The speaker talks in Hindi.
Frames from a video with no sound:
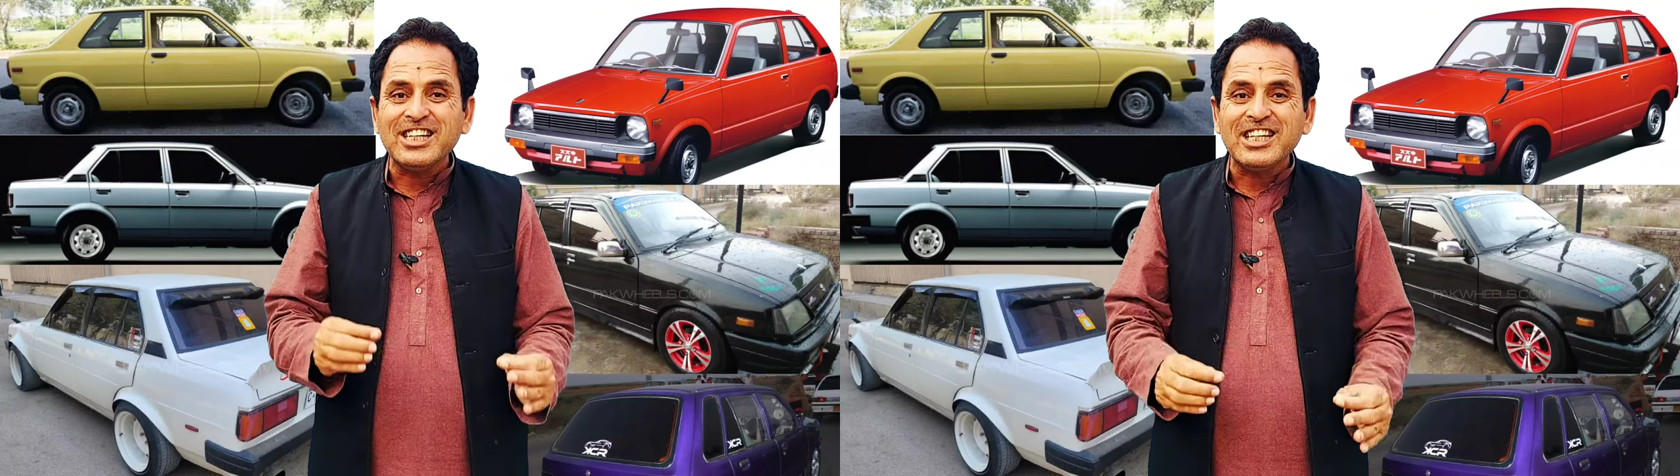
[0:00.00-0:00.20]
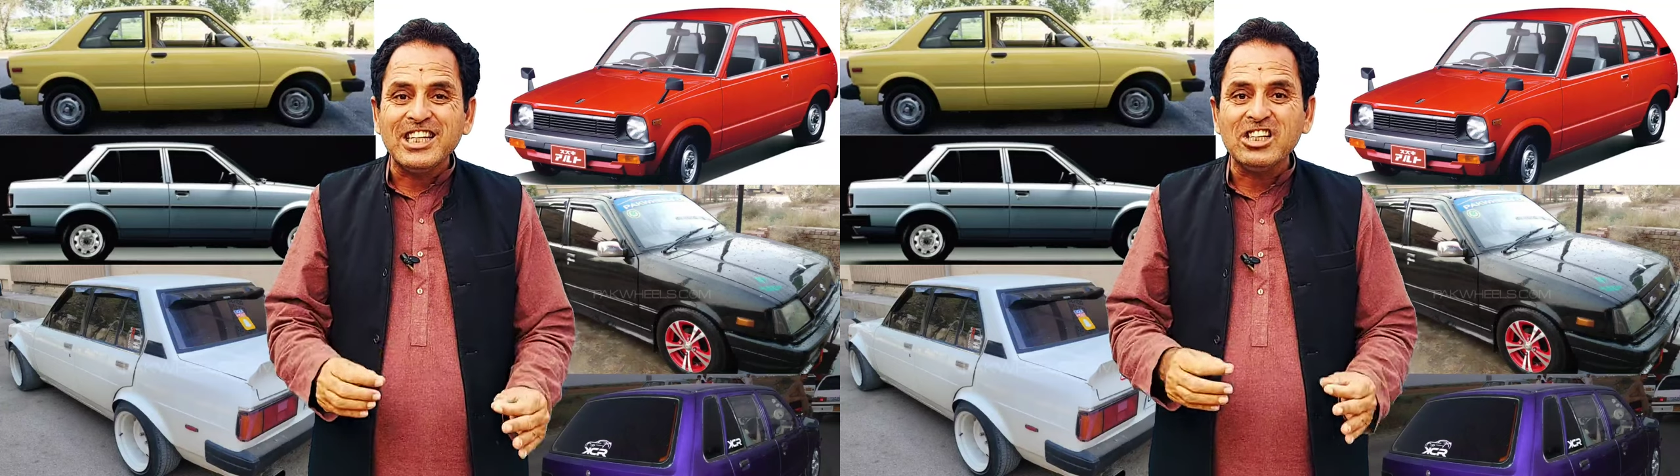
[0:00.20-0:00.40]

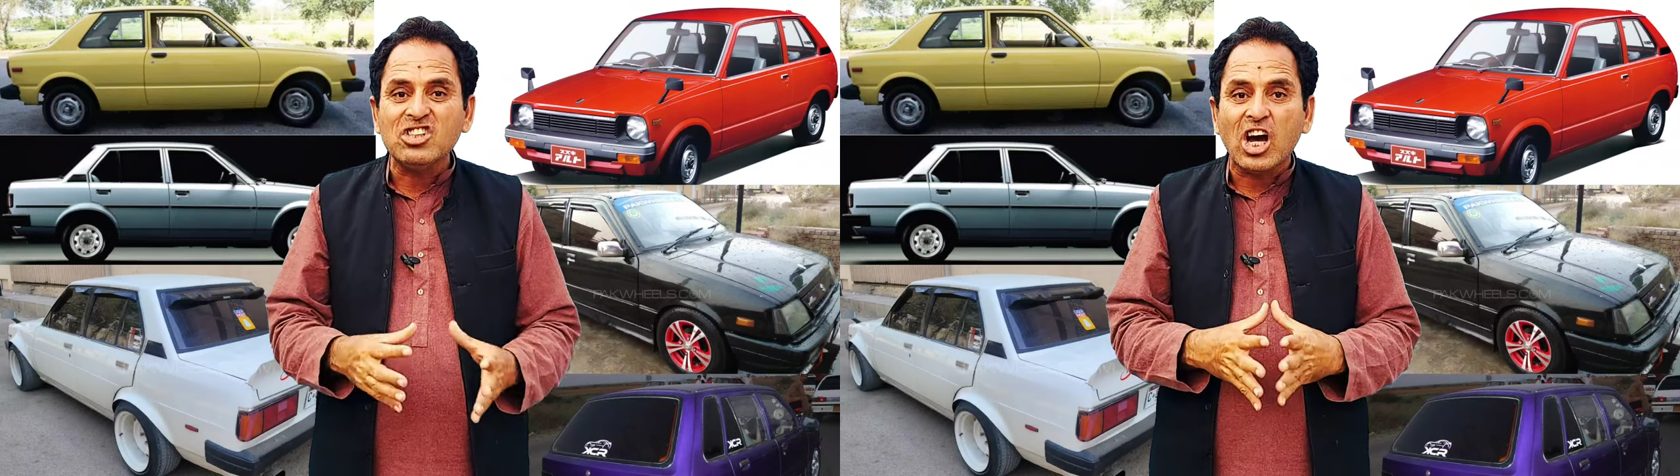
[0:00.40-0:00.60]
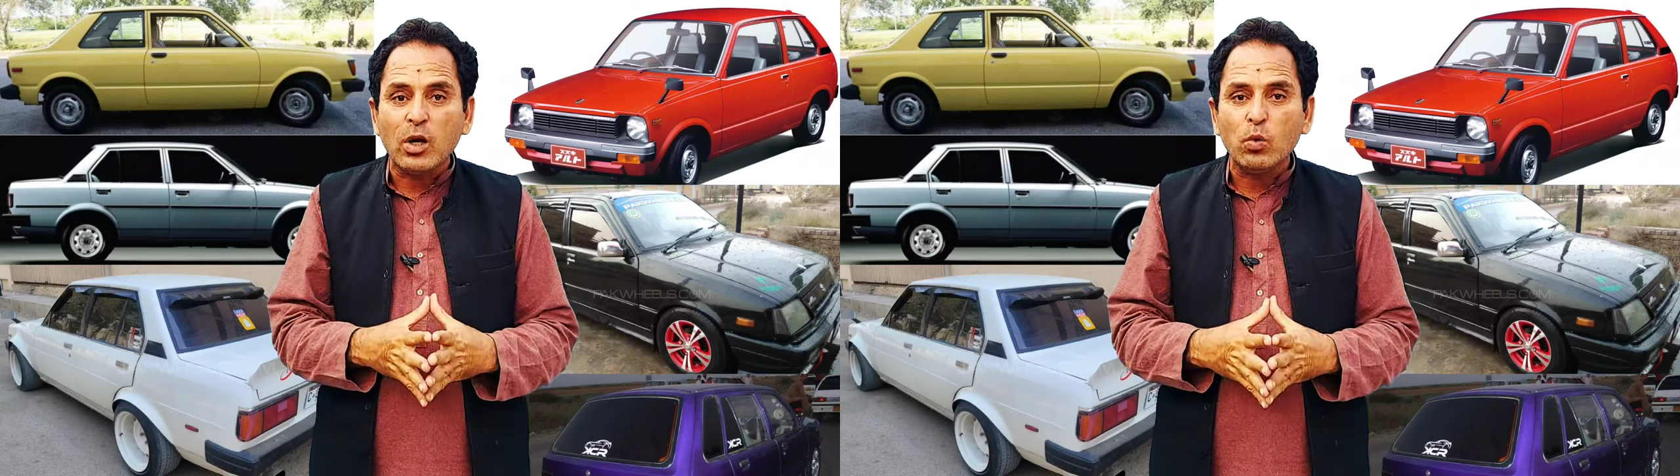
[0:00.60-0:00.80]
सही
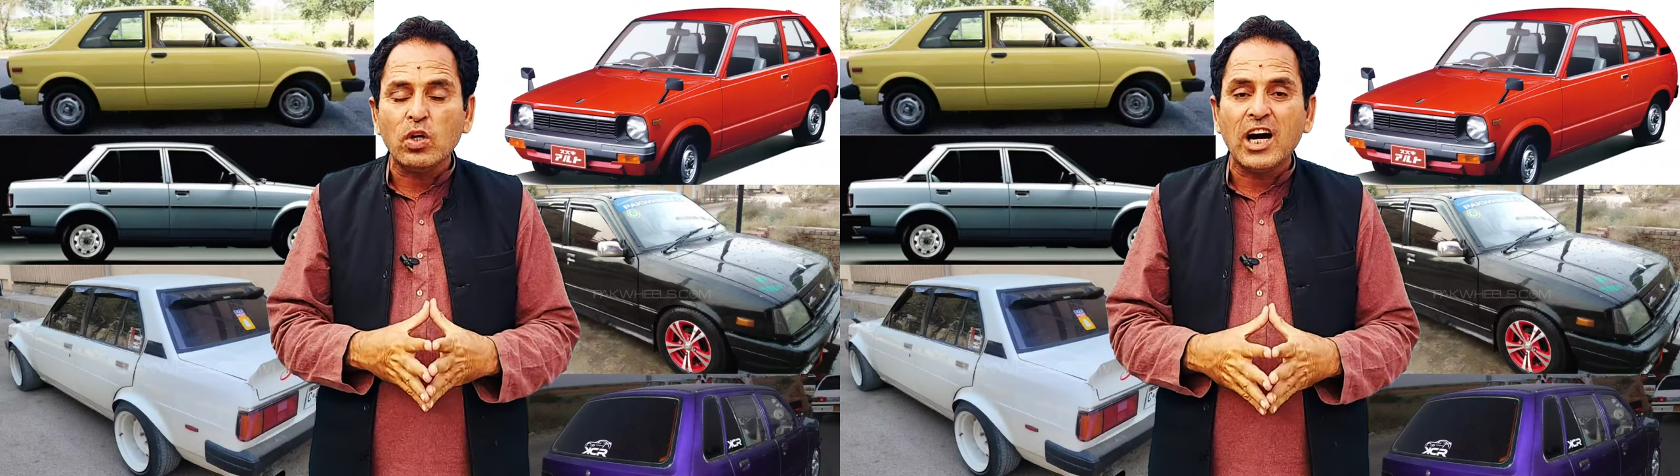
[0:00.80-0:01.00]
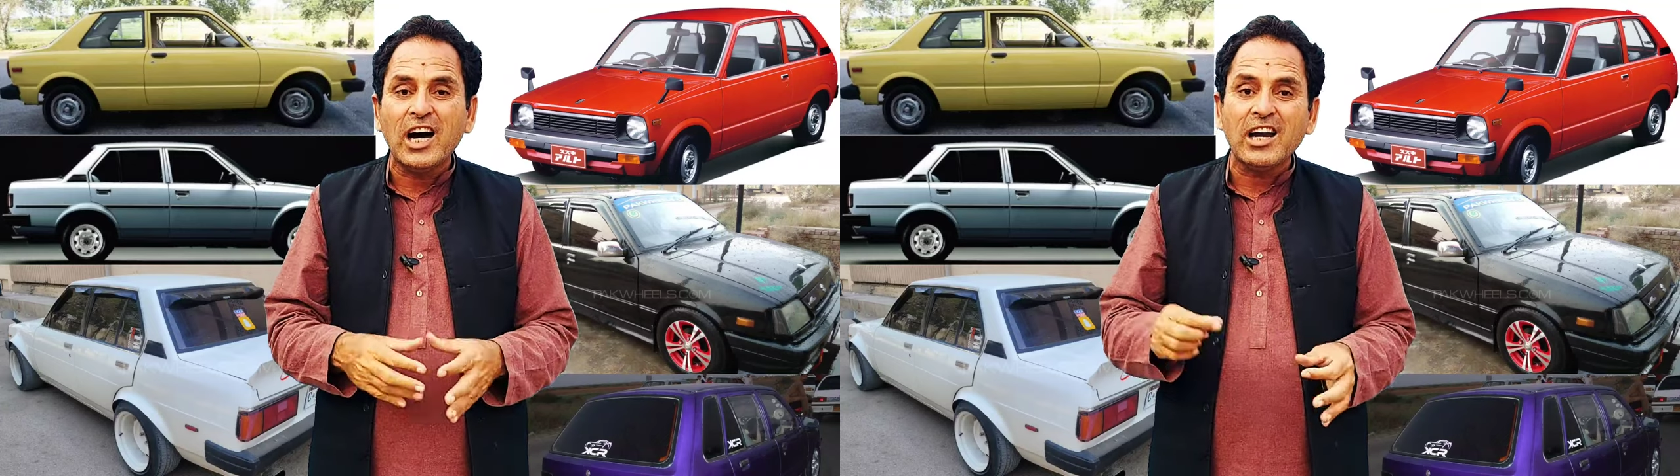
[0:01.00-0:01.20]
चालू
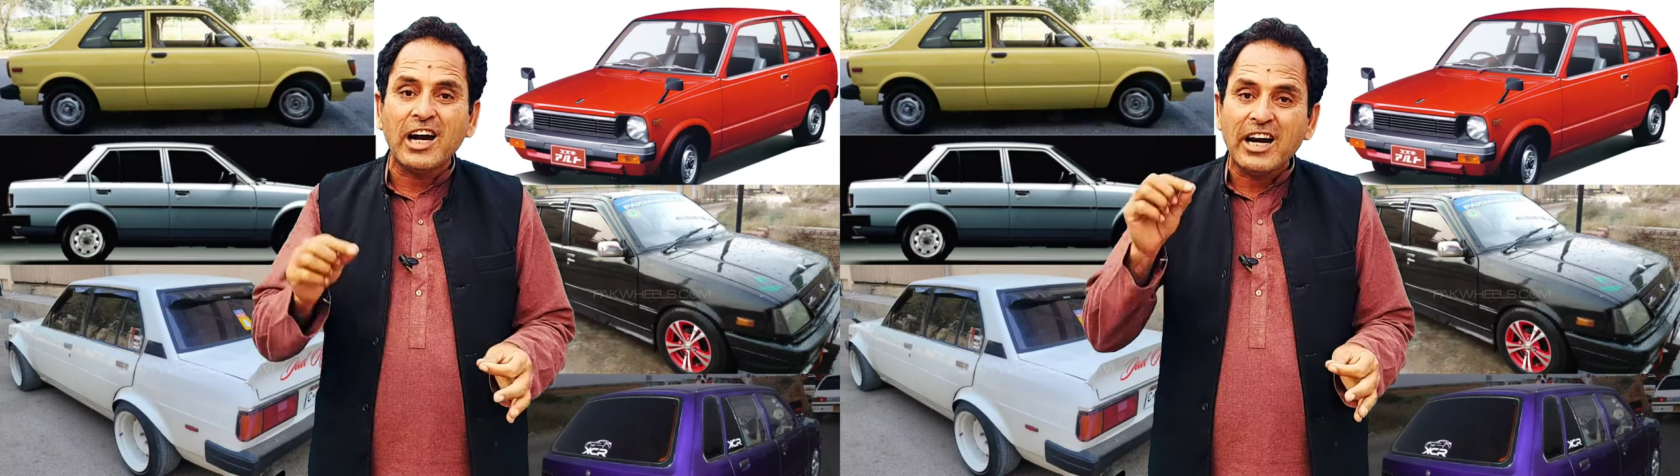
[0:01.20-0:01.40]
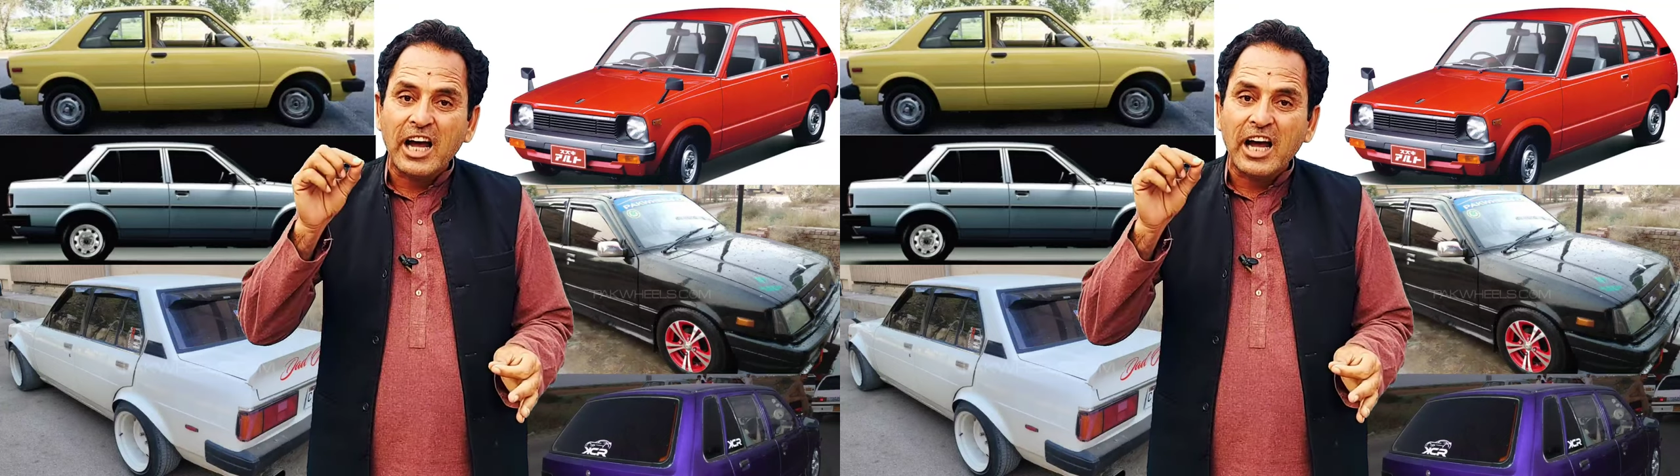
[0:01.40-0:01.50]
कार